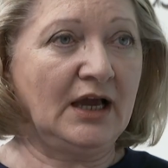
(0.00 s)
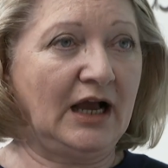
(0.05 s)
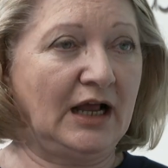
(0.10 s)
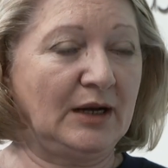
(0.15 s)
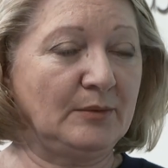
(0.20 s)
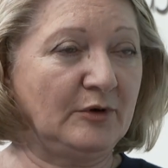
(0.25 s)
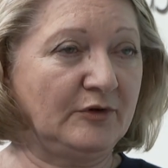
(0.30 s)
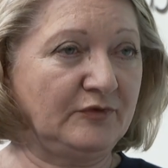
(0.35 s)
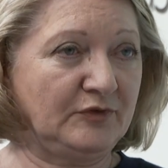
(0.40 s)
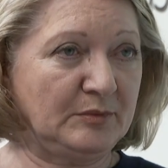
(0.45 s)

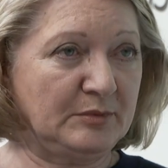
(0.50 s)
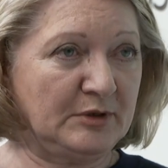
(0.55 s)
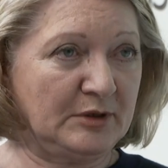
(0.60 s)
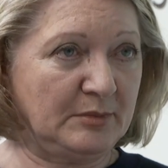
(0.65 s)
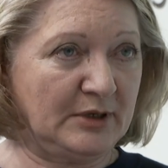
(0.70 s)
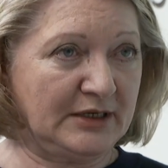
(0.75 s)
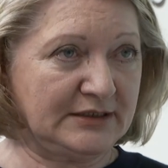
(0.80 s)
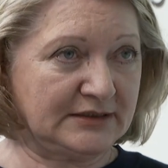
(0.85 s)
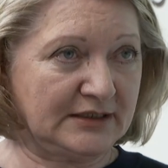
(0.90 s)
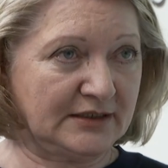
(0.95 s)
albo w
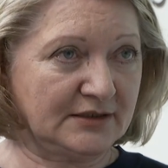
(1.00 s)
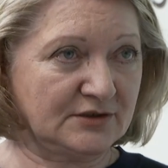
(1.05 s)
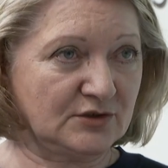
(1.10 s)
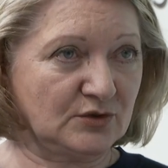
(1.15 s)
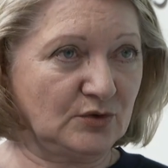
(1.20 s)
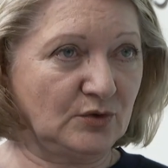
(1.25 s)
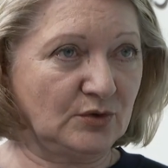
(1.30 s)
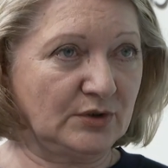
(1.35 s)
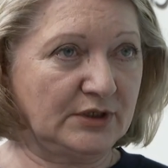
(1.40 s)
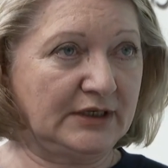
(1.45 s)
fibroblastach
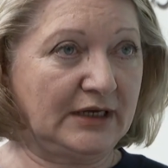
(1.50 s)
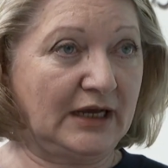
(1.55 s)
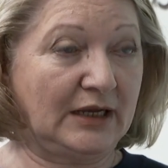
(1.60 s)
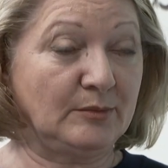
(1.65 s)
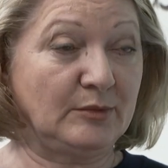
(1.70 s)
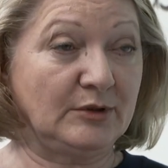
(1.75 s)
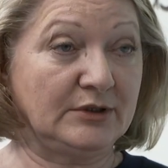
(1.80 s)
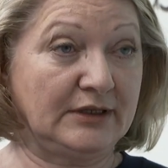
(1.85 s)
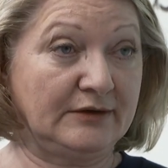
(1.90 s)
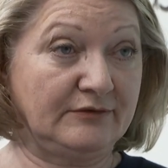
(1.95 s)
skóry,
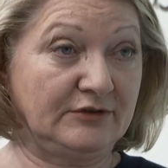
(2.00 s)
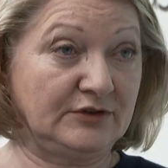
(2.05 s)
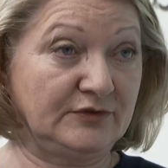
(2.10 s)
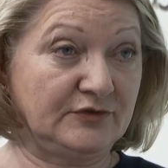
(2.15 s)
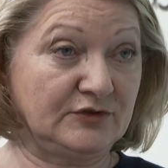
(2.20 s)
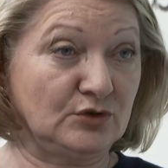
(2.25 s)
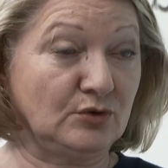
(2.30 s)
albo nawet w